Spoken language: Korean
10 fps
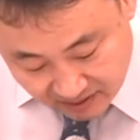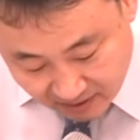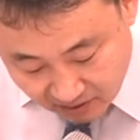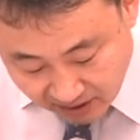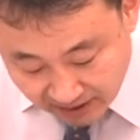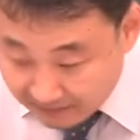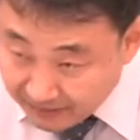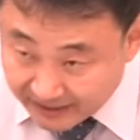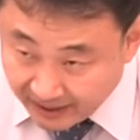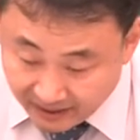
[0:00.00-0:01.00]
허가
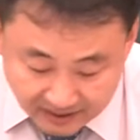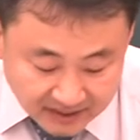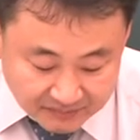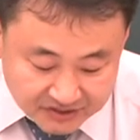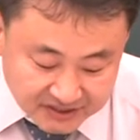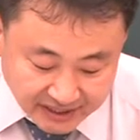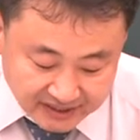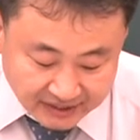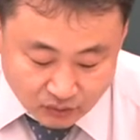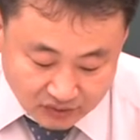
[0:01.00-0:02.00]
바다 3층 이하의
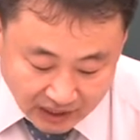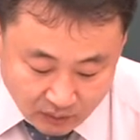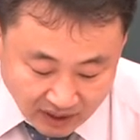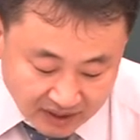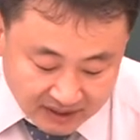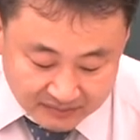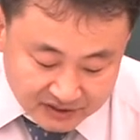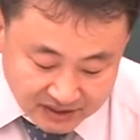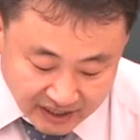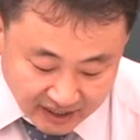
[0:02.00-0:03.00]
단독대과
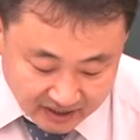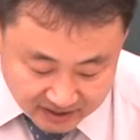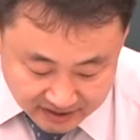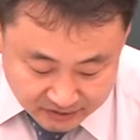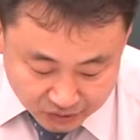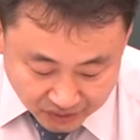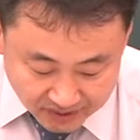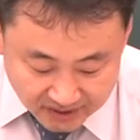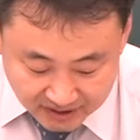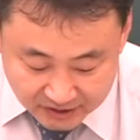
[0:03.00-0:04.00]
3층 이하의 1종,
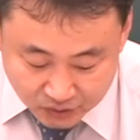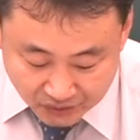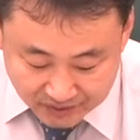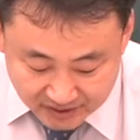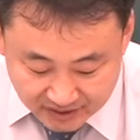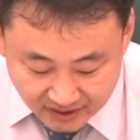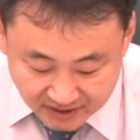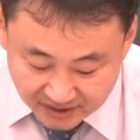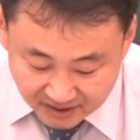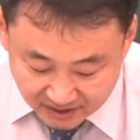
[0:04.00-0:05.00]
2종
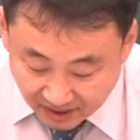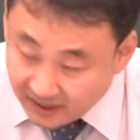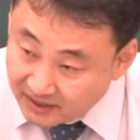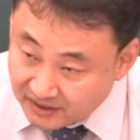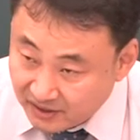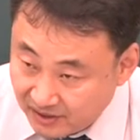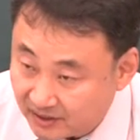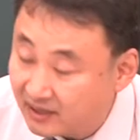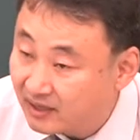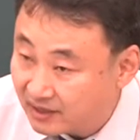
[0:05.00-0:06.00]
근린 생활시설을
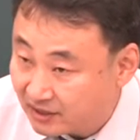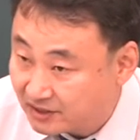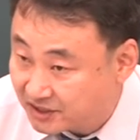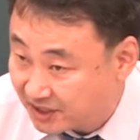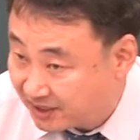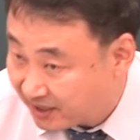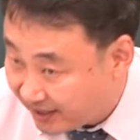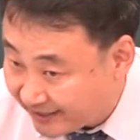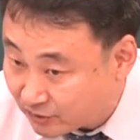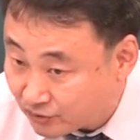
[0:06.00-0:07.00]

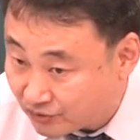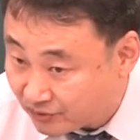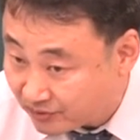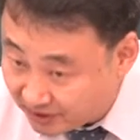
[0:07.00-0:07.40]
설치할 수